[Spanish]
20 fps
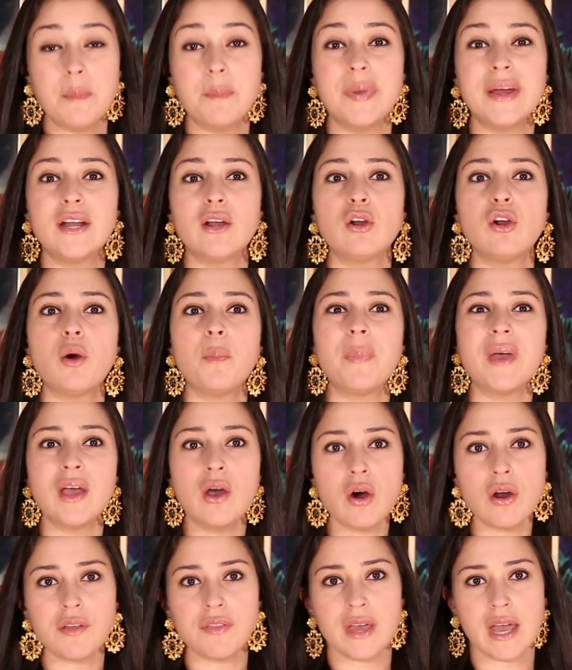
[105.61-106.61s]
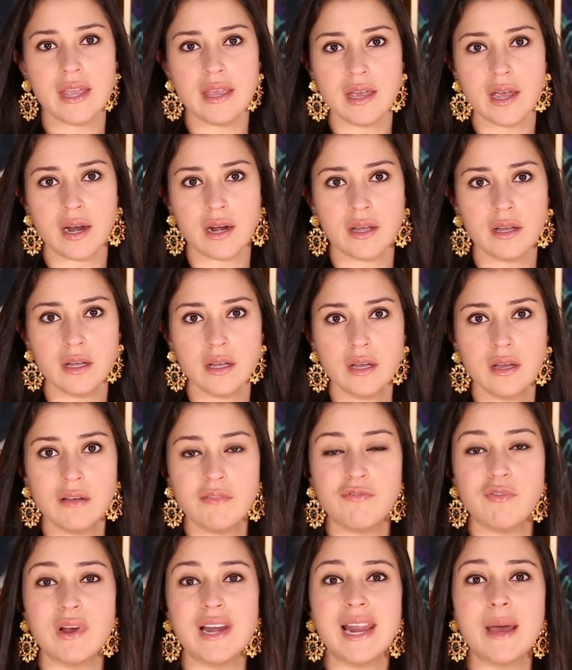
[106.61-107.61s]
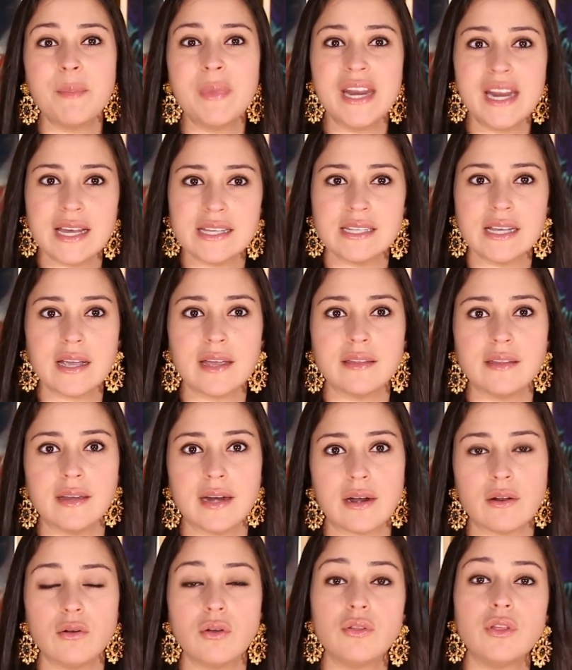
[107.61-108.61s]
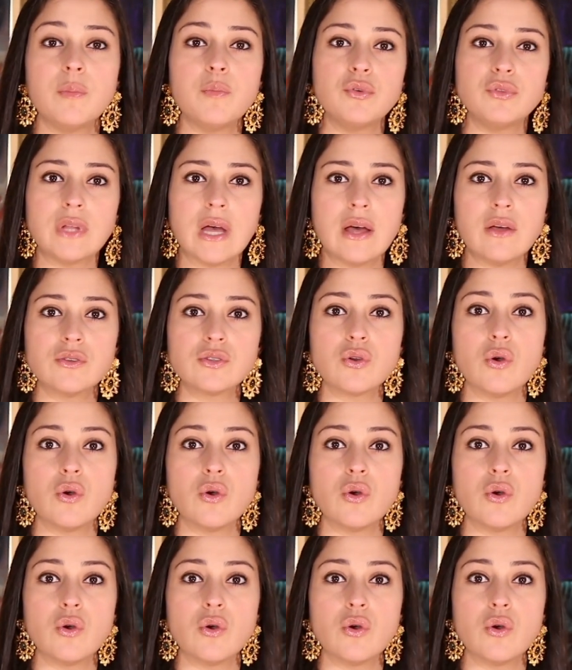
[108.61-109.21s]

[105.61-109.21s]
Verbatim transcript: Pero lo peor de ayer fue la amenaza que tiraron los diputados